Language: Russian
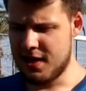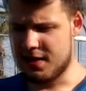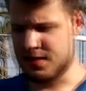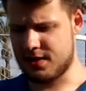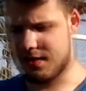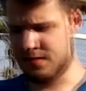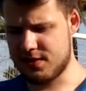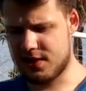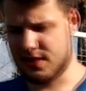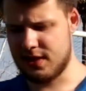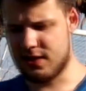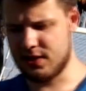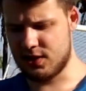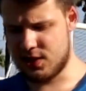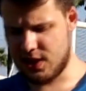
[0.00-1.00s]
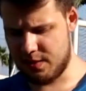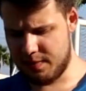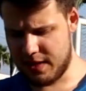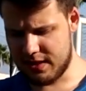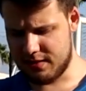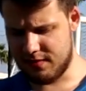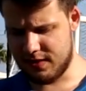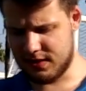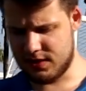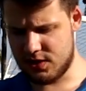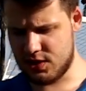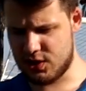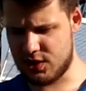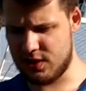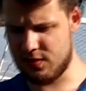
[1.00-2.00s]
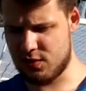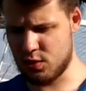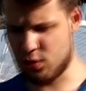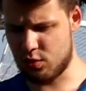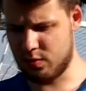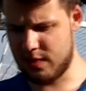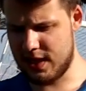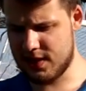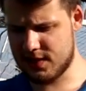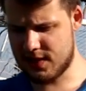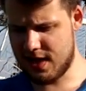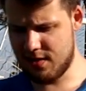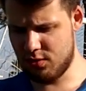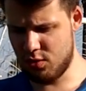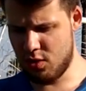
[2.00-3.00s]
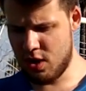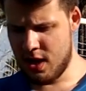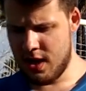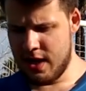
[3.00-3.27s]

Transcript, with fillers: за коэффициент 1,65, 2900 рублей я ставлю.